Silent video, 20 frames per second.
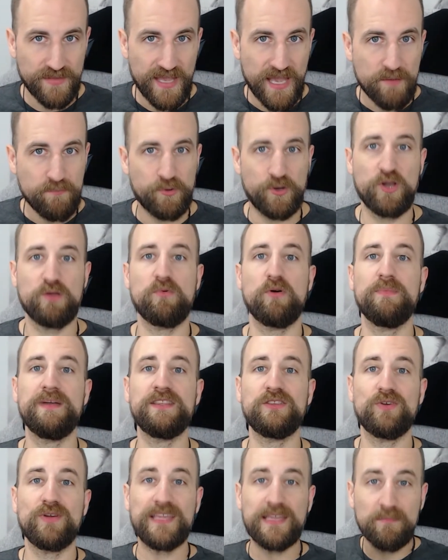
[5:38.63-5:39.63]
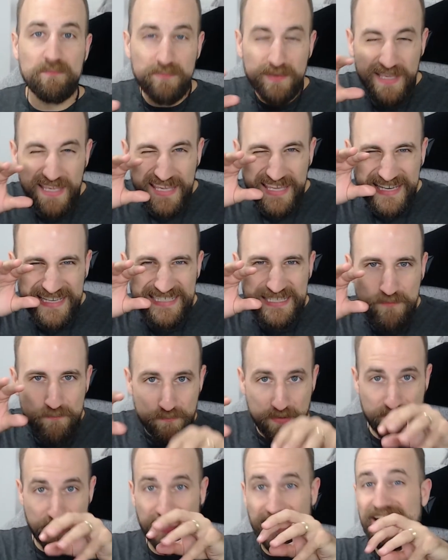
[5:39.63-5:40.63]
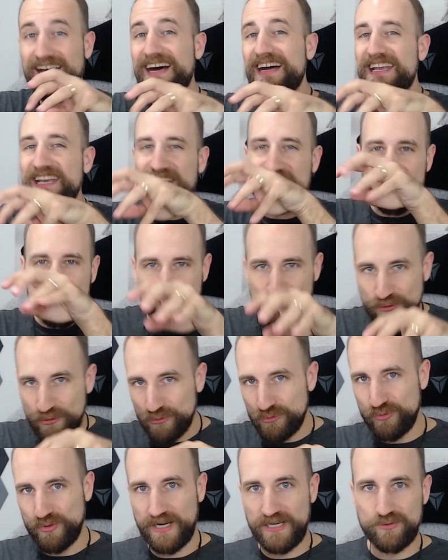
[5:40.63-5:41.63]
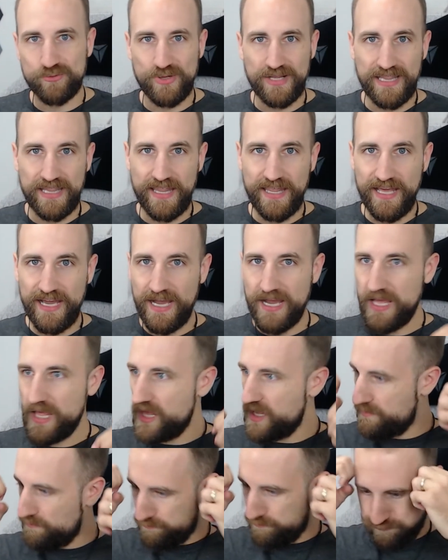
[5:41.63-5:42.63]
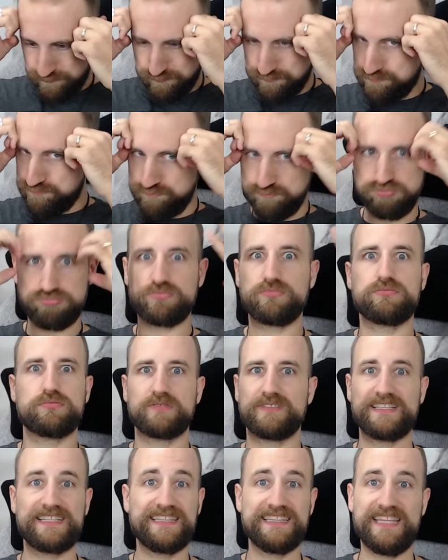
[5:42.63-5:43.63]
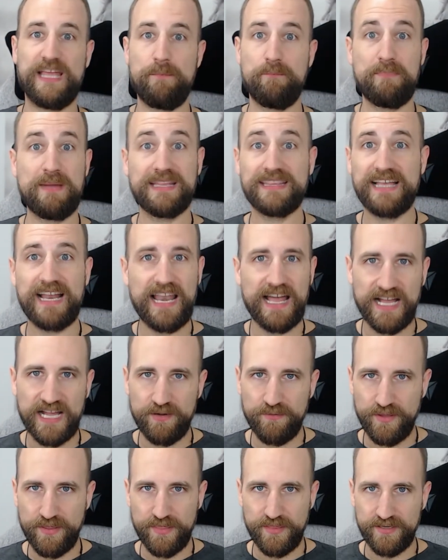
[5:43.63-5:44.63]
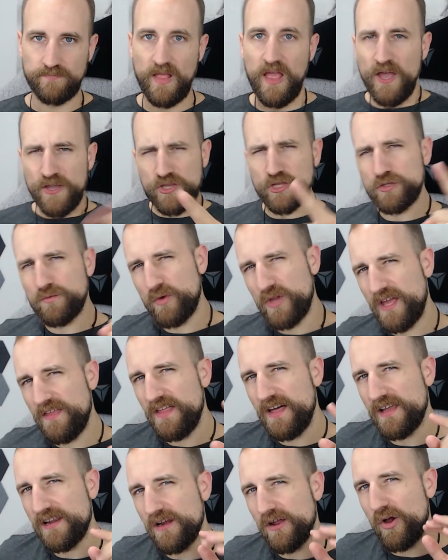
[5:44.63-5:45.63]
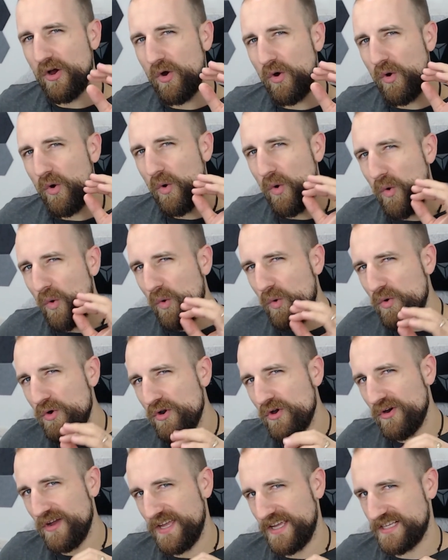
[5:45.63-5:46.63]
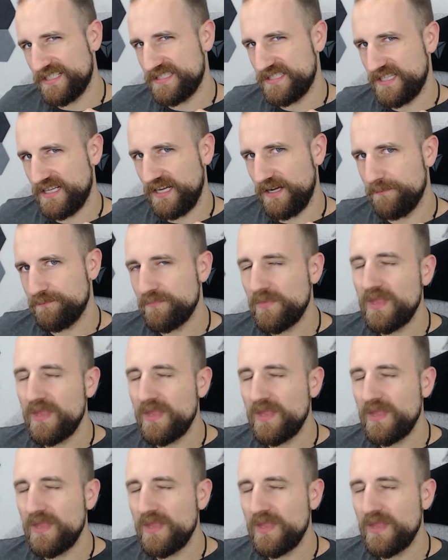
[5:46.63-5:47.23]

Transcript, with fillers: Pero en el momento en que quieres empezar a reestructurar tu aldea, te peta la cabeza. Y os voy a dar uno extra.